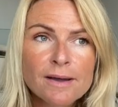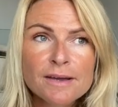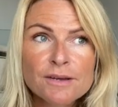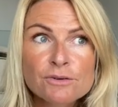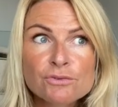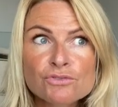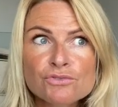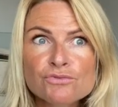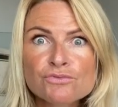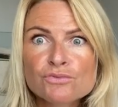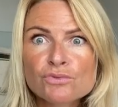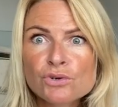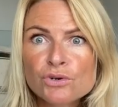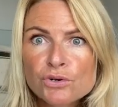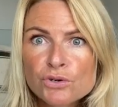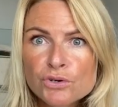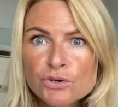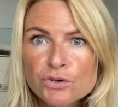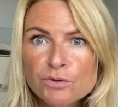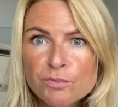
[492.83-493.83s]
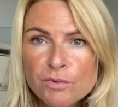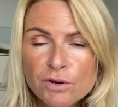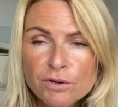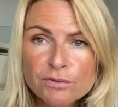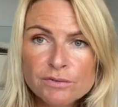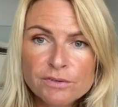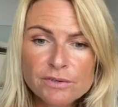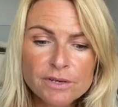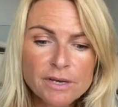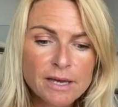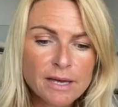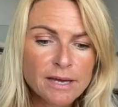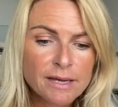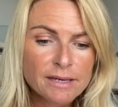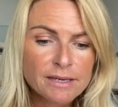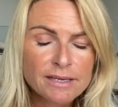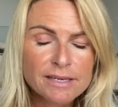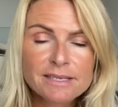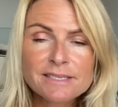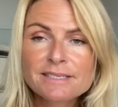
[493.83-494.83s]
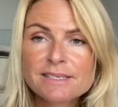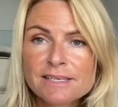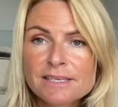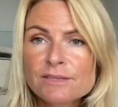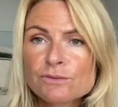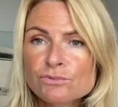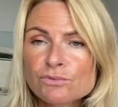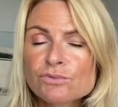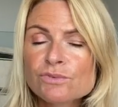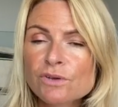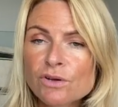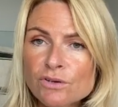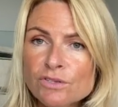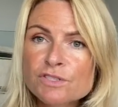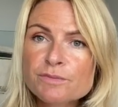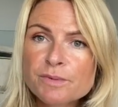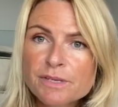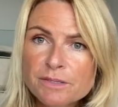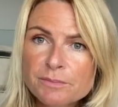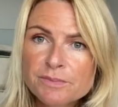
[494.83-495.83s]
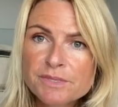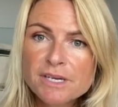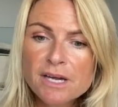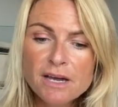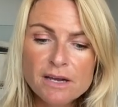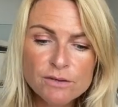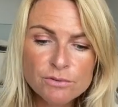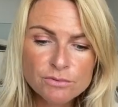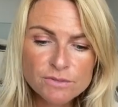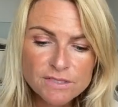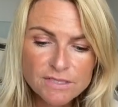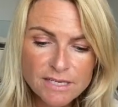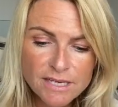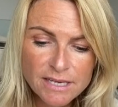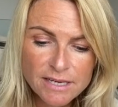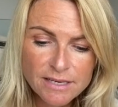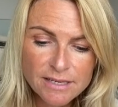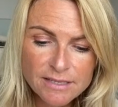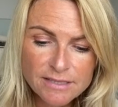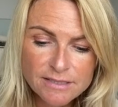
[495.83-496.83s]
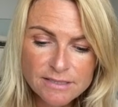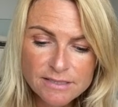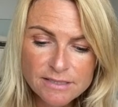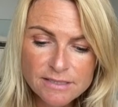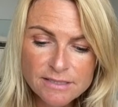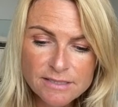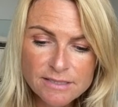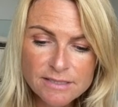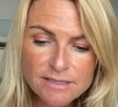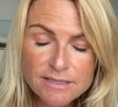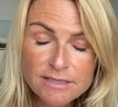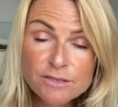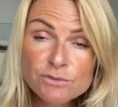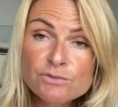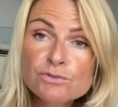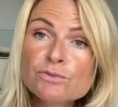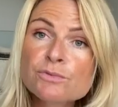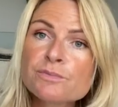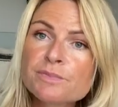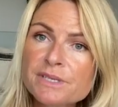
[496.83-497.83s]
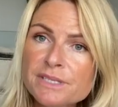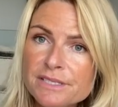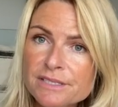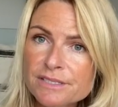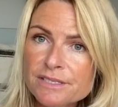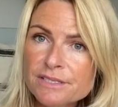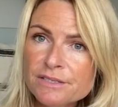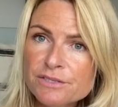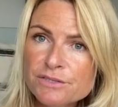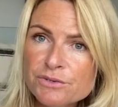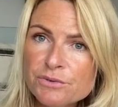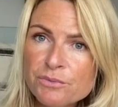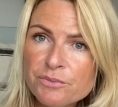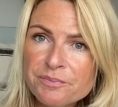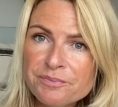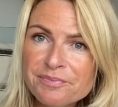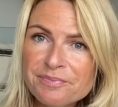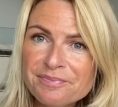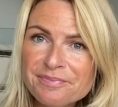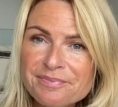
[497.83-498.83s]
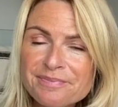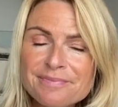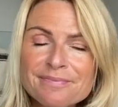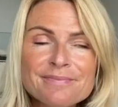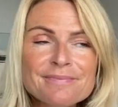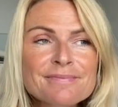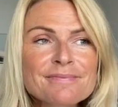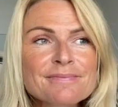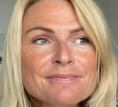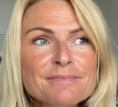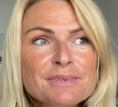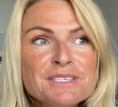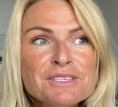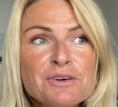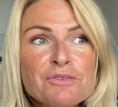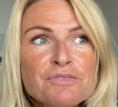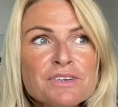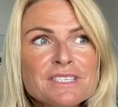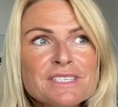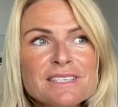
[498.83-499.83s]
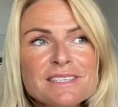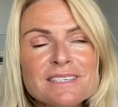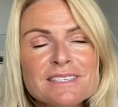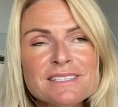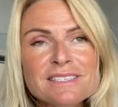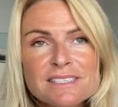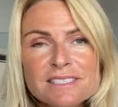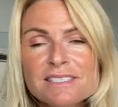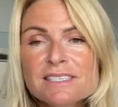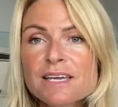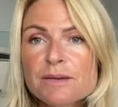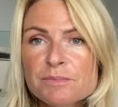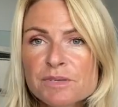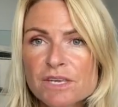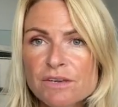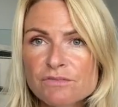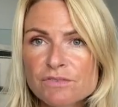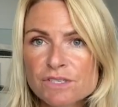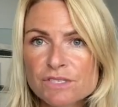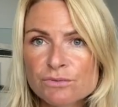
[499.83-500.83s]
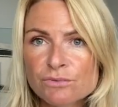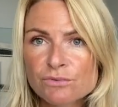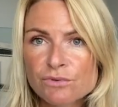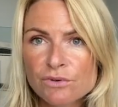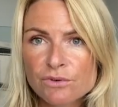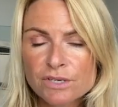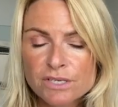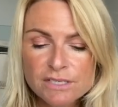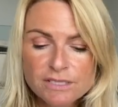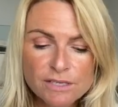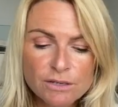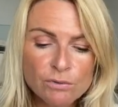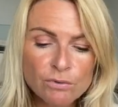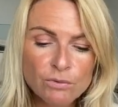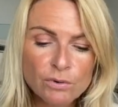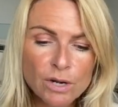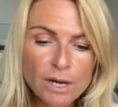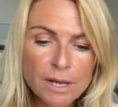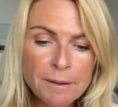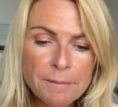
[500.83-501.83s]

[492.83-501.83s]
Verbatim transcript: que je vous recommande, ils, nous transmettent bien que c'est une bénédiction. Parce qu'en fait, c'est un système qui a fait son temps, qui s'écroule.